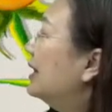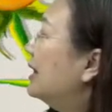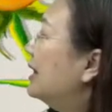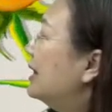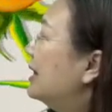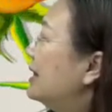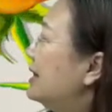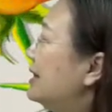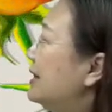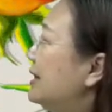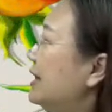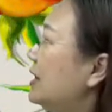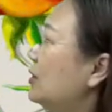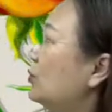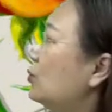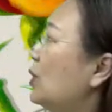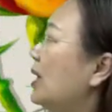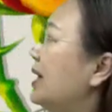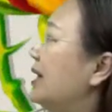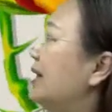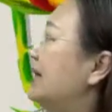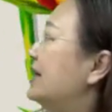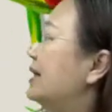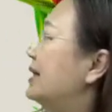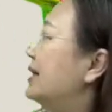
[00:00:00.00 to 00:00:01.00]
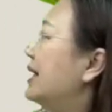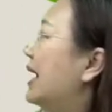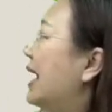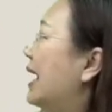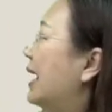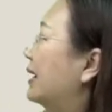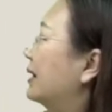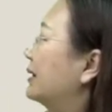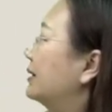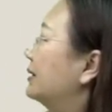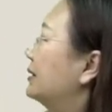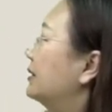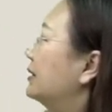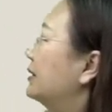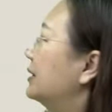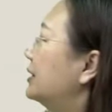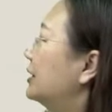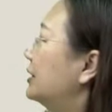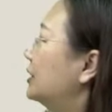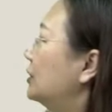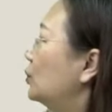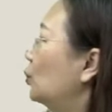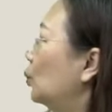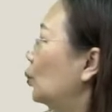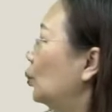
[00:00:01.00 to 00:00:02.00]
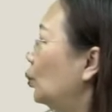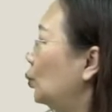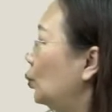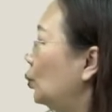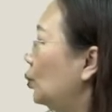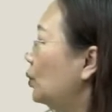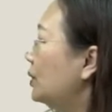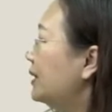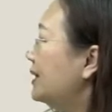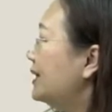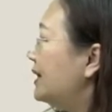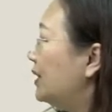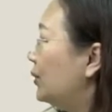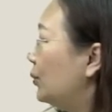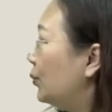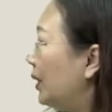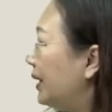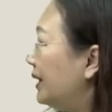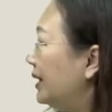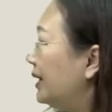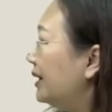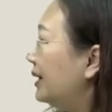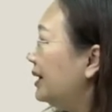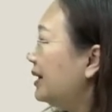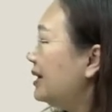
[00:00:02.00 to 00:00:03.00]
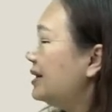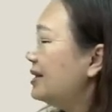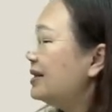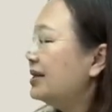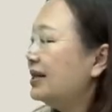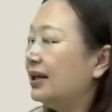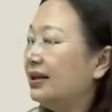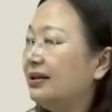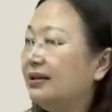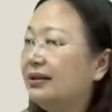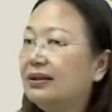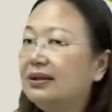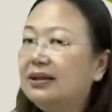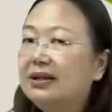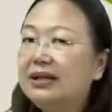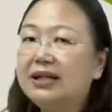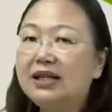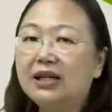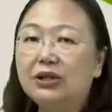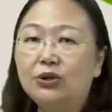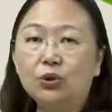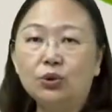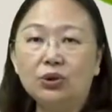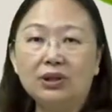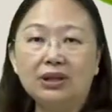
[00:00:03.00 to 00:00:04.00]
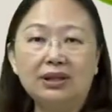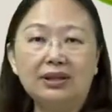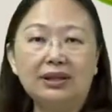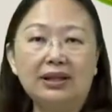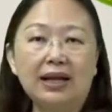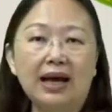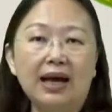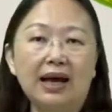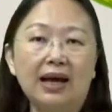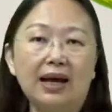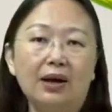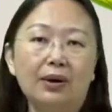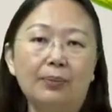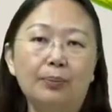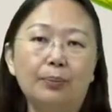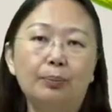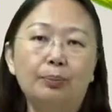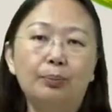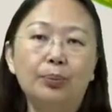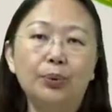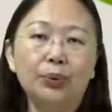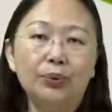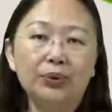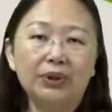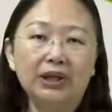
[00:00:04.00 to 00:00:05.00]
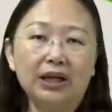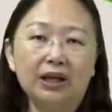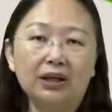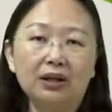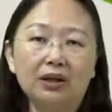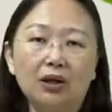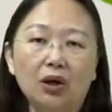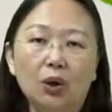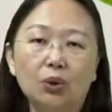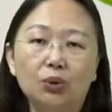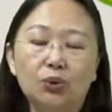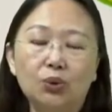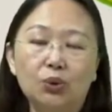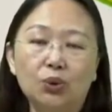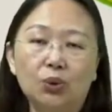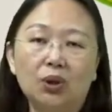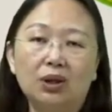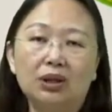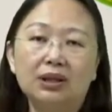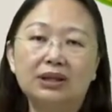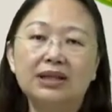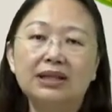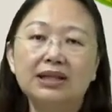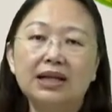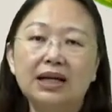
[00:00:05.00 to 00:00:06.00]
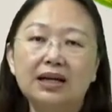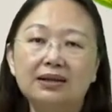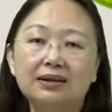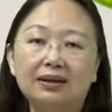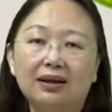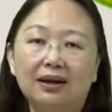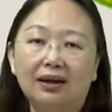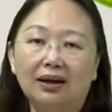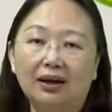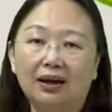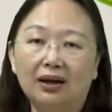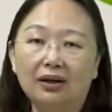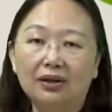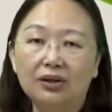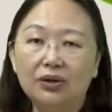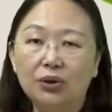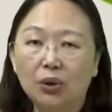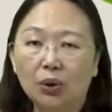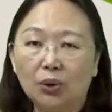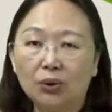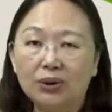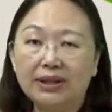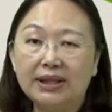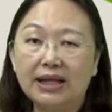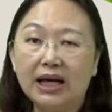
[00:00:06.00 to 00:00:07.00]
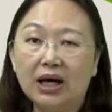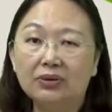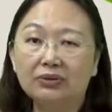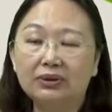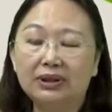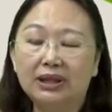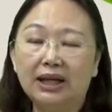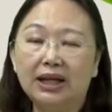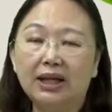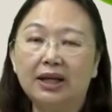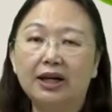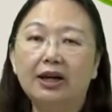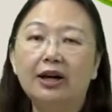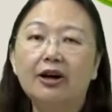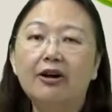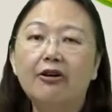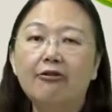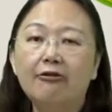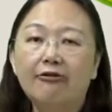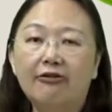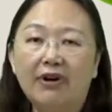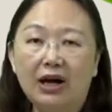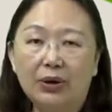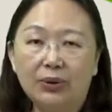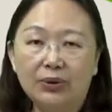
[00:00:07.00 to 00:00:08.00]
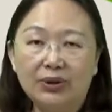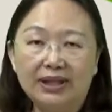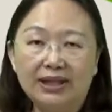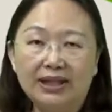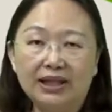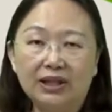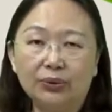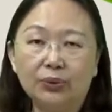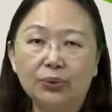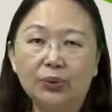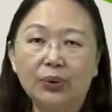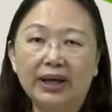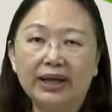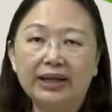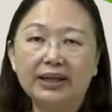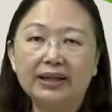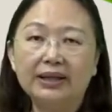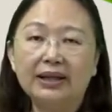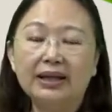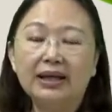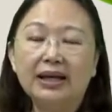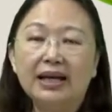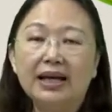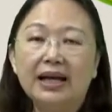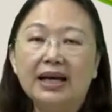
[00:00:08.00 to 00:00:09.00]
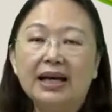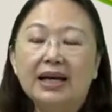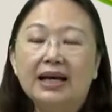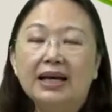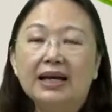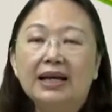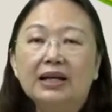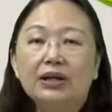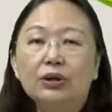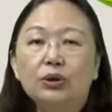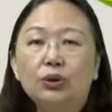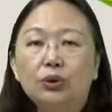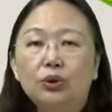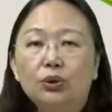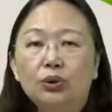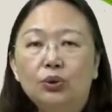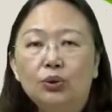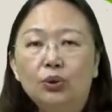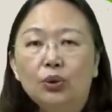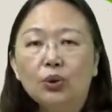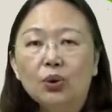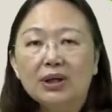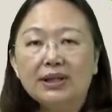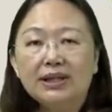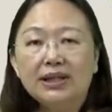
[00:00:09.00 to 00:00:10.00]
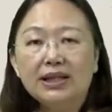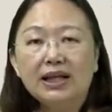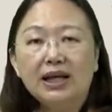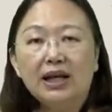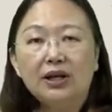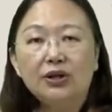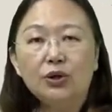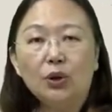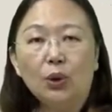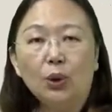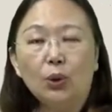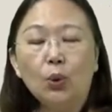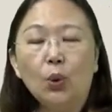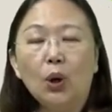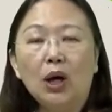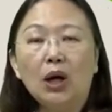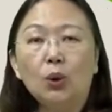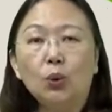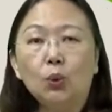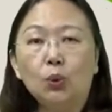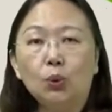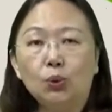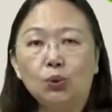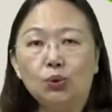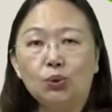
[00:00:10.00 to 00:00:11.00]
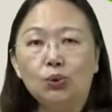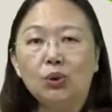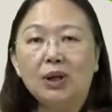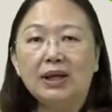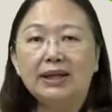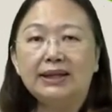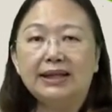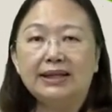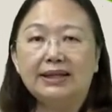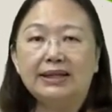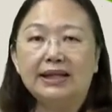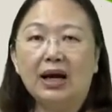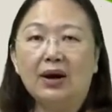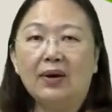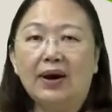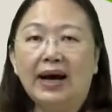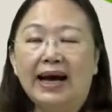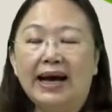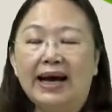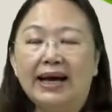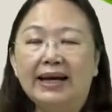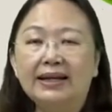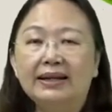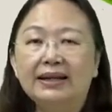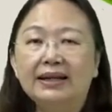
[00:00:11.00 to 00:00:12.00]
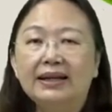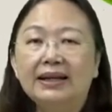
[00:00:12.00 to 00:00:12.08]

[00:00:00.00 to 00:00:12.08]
七岁以下。是无行为能力人，也就是他不能够做任何有效的法律行为。如果今天有一位五岁的小孩，